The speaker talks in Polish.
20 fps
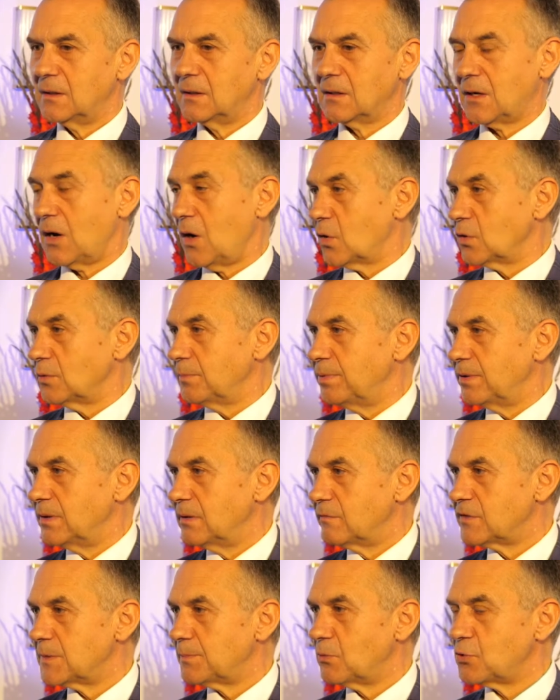y, chorób
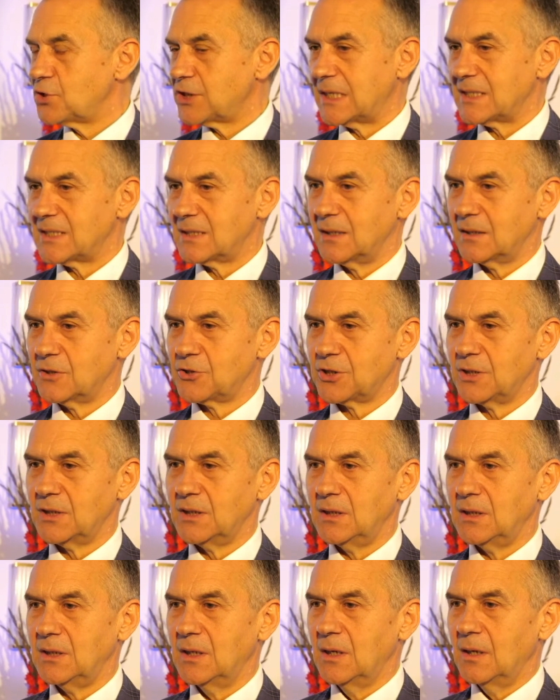współczesnych,
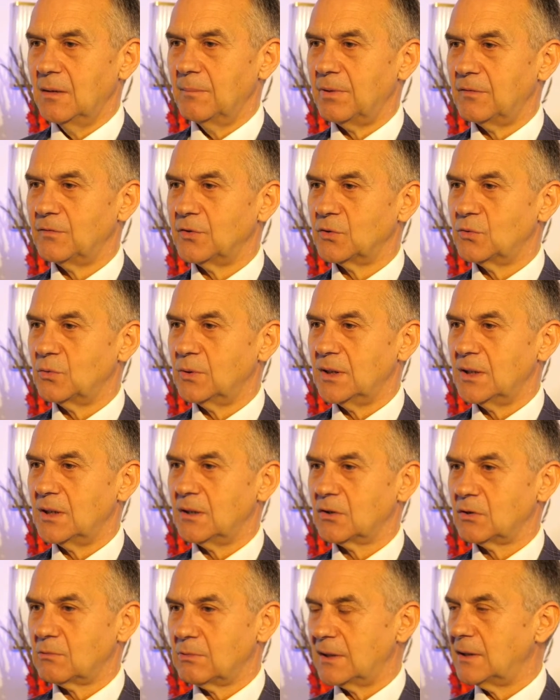czyli powoduje
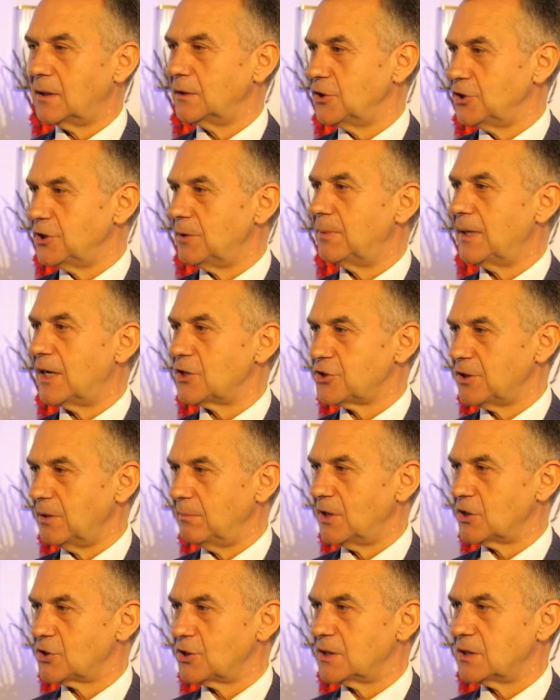odkładanie się blaszki
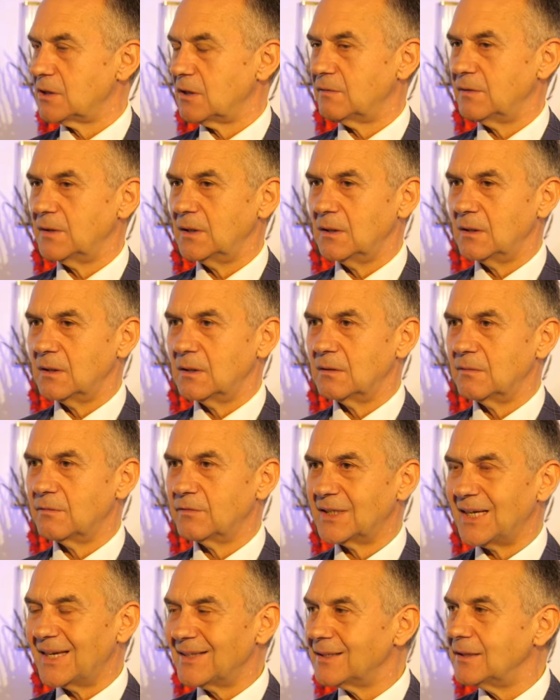miażdżycowej w
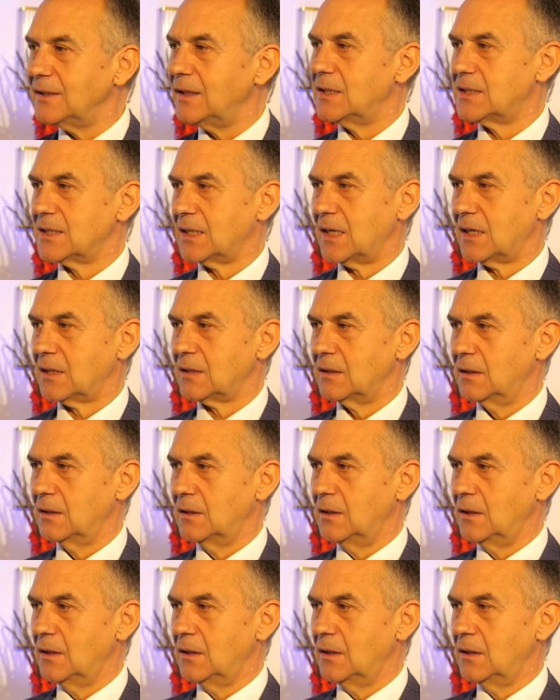tętnicach,